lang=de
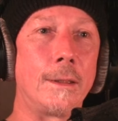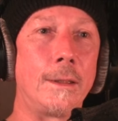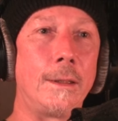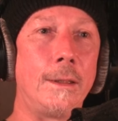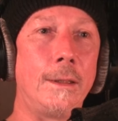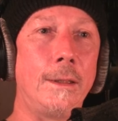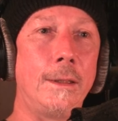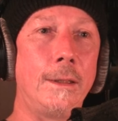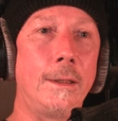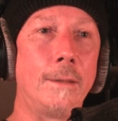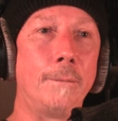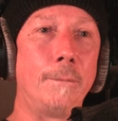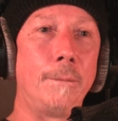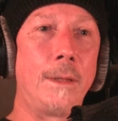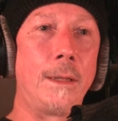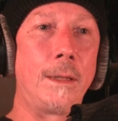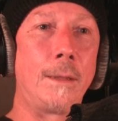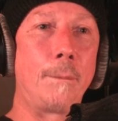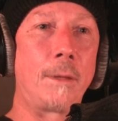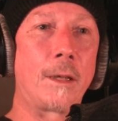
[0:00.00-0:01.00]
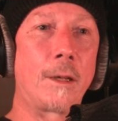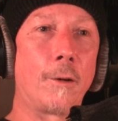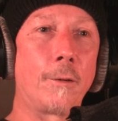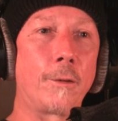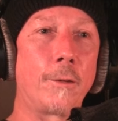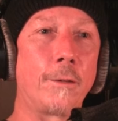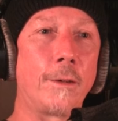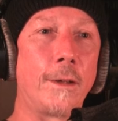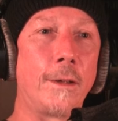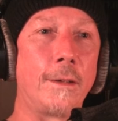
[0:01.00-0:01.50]
Ehe mir nämlich
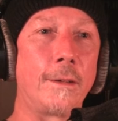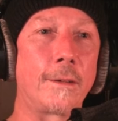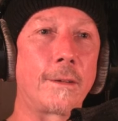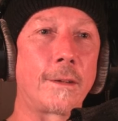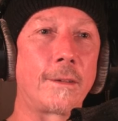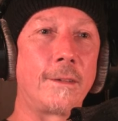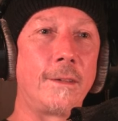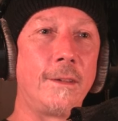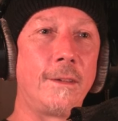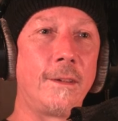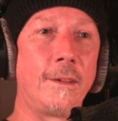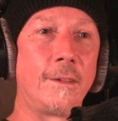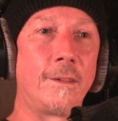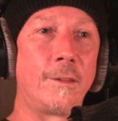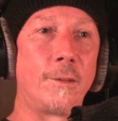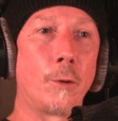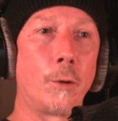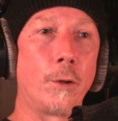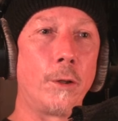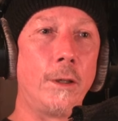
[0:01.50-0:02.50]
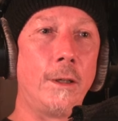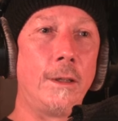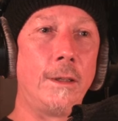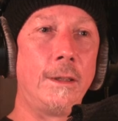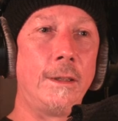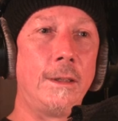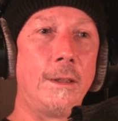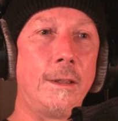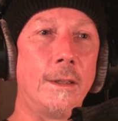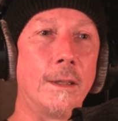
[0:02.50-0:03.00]
aufgefallen ist, dass diese Säule
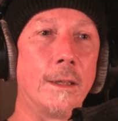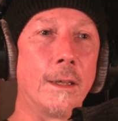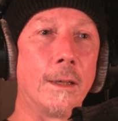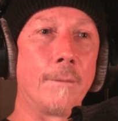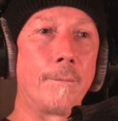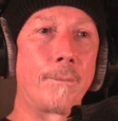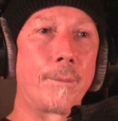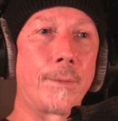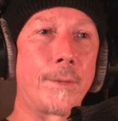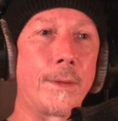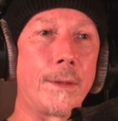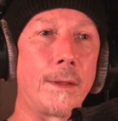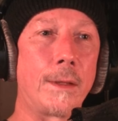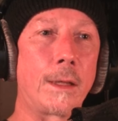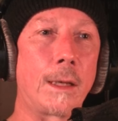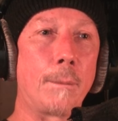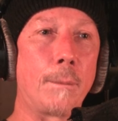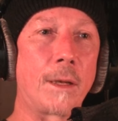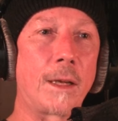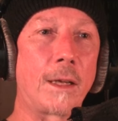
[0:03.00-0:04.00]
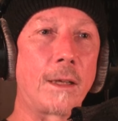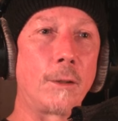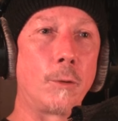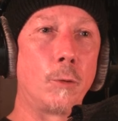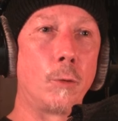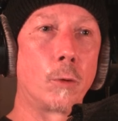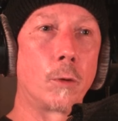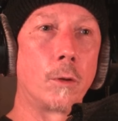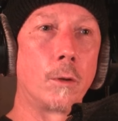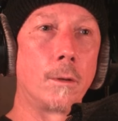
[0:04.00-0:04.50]
hier, die kann man
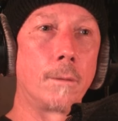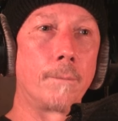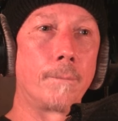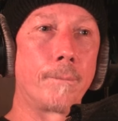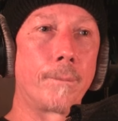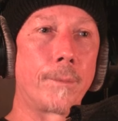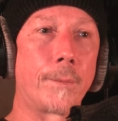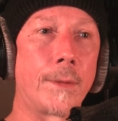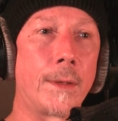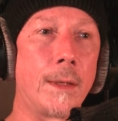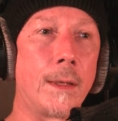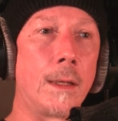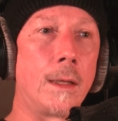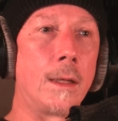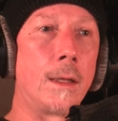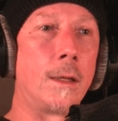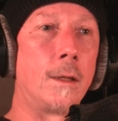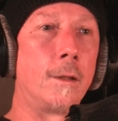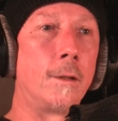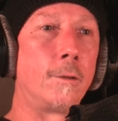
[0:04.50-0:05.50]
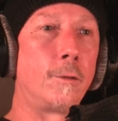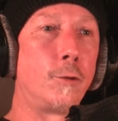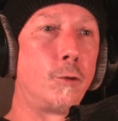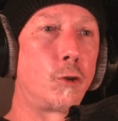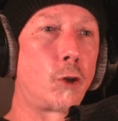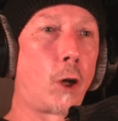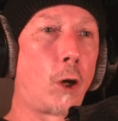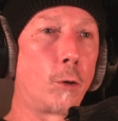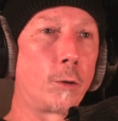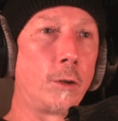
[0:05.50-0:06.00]
angucken, sie
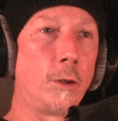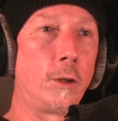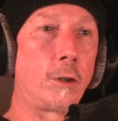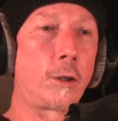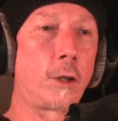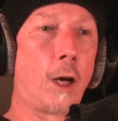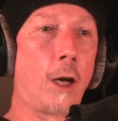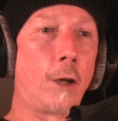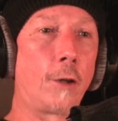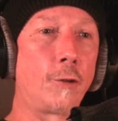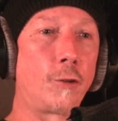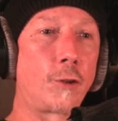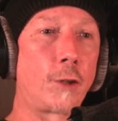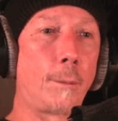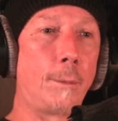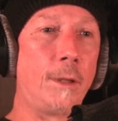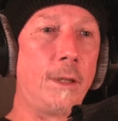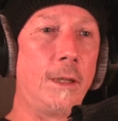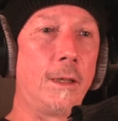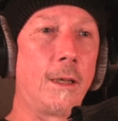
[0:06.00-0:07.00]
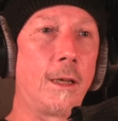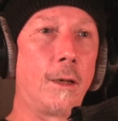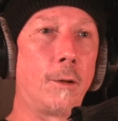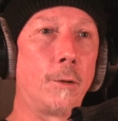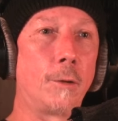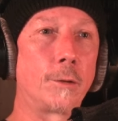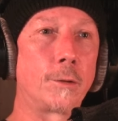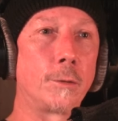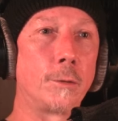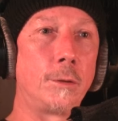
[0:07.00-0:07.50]
schaut nicht gerade stabil
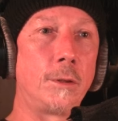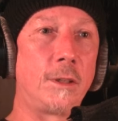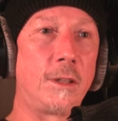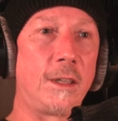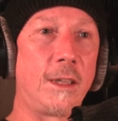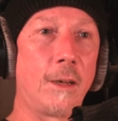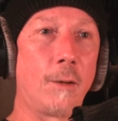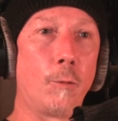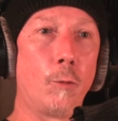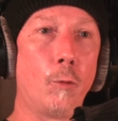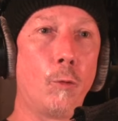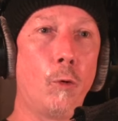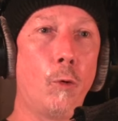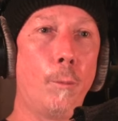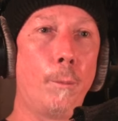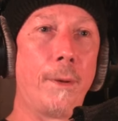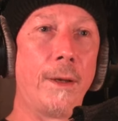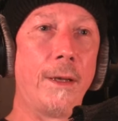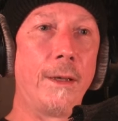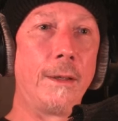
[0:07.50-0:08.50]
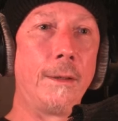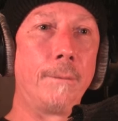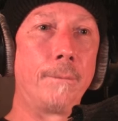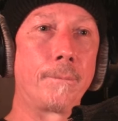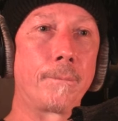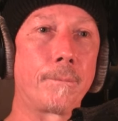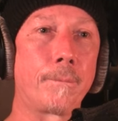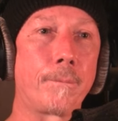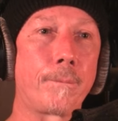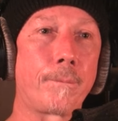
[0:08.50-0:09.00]
aus. Und hier oben
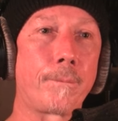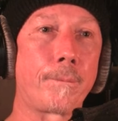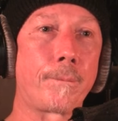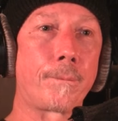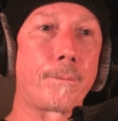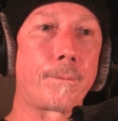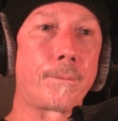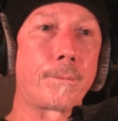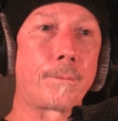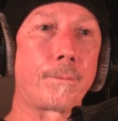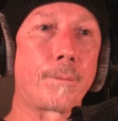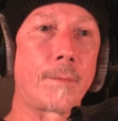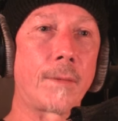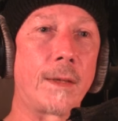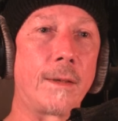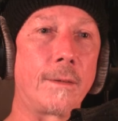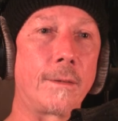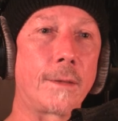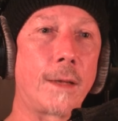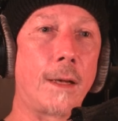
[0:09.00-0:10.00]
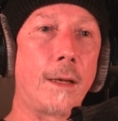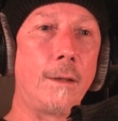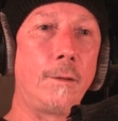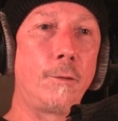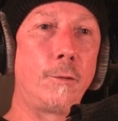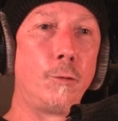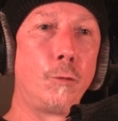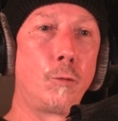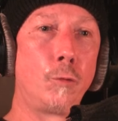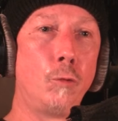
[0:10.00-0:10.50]
ist ein
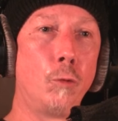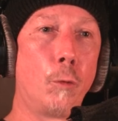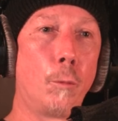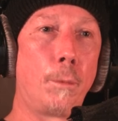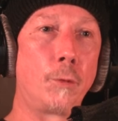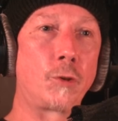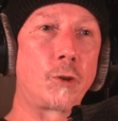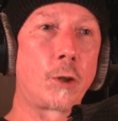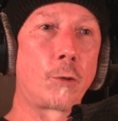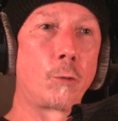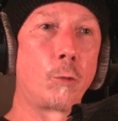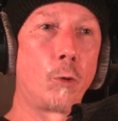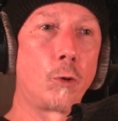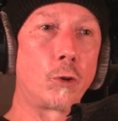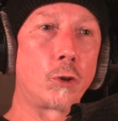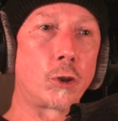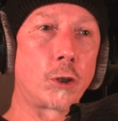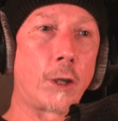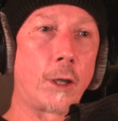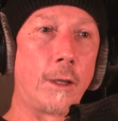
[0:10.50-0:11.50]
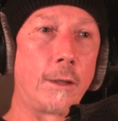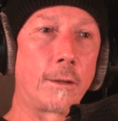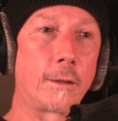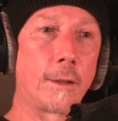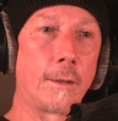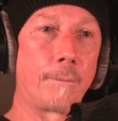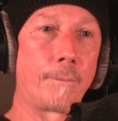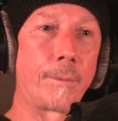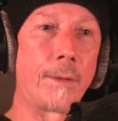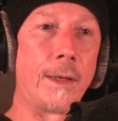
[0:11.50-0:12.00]
zyklopischer
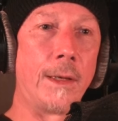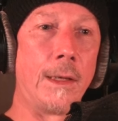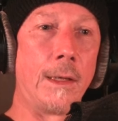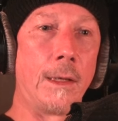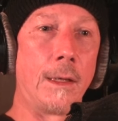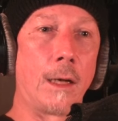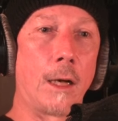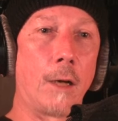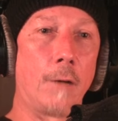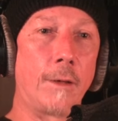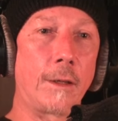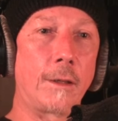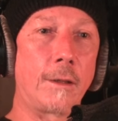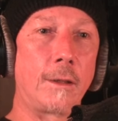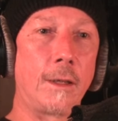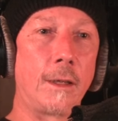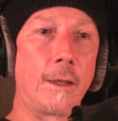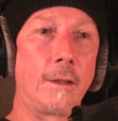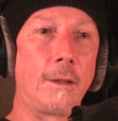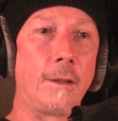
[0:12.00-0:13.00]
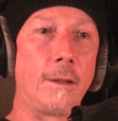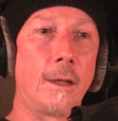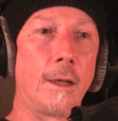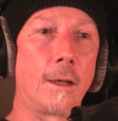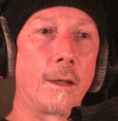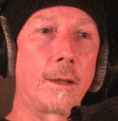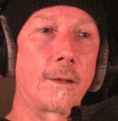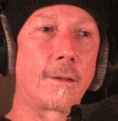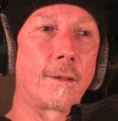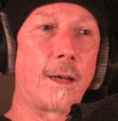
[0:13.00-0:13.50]
Druckschalter. Aber was denkt
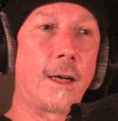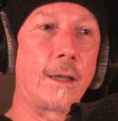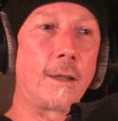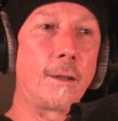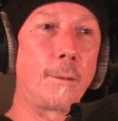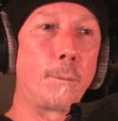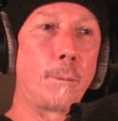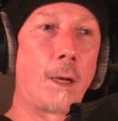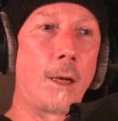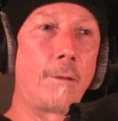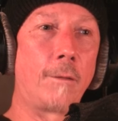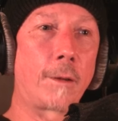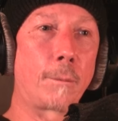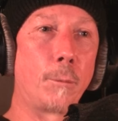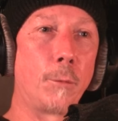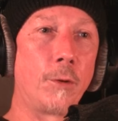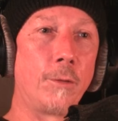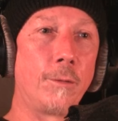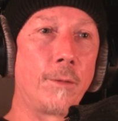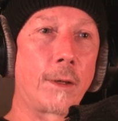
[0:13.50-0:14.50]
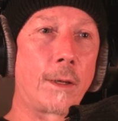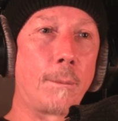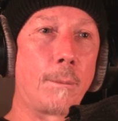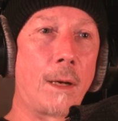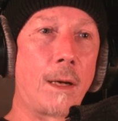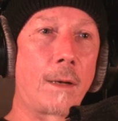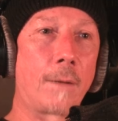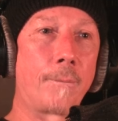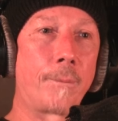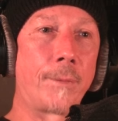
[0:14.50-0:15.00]
ihr? Jetzt ratet mal, was müssen wir da
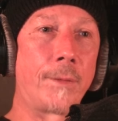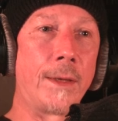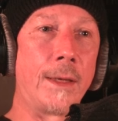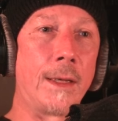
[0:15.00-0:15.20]
machen?